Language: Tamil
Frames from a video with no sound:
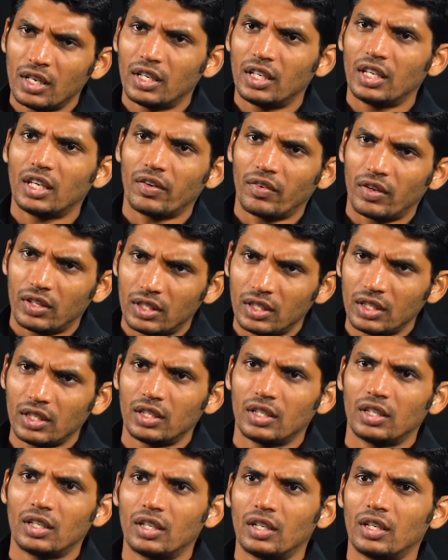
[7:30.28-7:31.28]
நீங்கள் வந்து
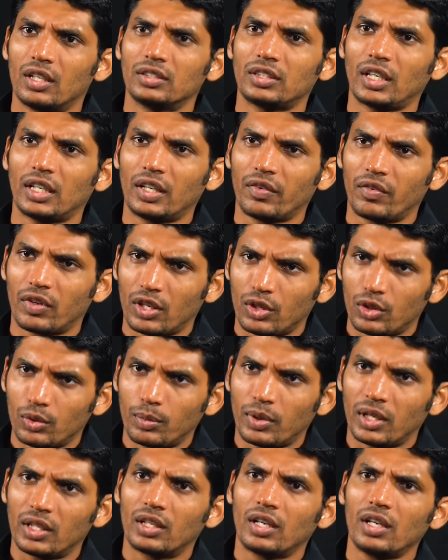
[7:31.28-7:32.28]

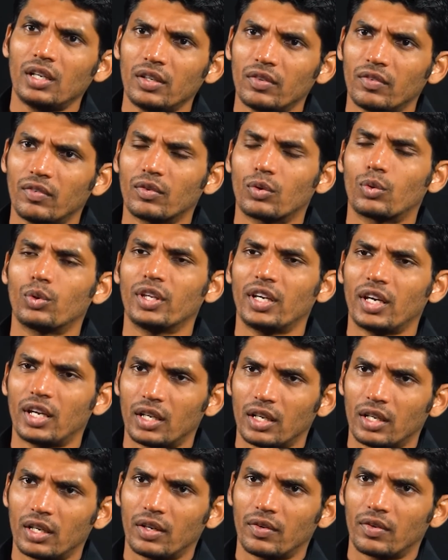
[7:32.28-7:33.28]
சட்டவிரோதமாக
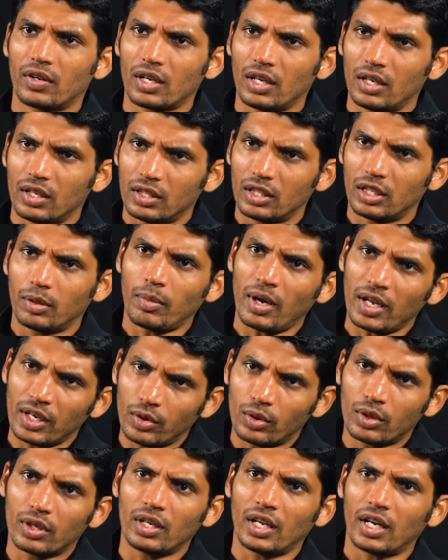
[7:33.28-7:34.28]
குடியேறினவர்கள் இந்த மாதிரி
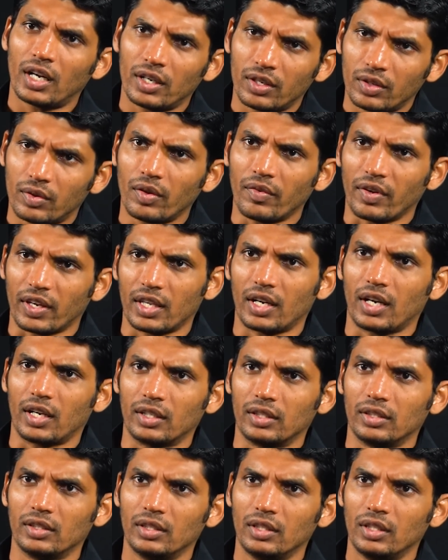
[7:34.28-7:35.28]
ஒரு நரேட்டிவை
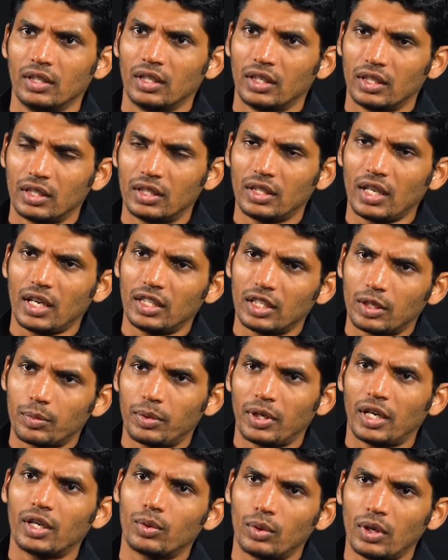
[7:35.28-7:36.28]
வைக்கிறாங்க இதுதான் இதுக்கு
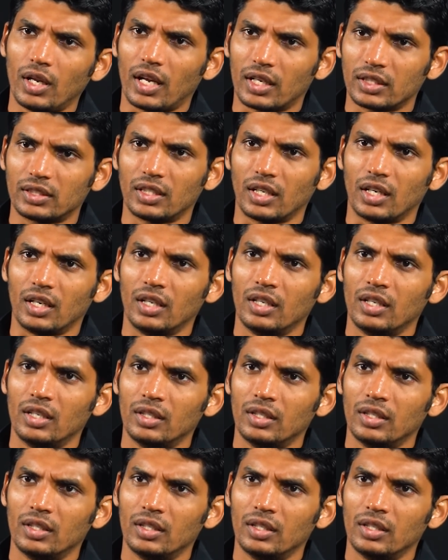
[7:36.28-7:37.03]
பின்னாடி உள்ள அரசியல்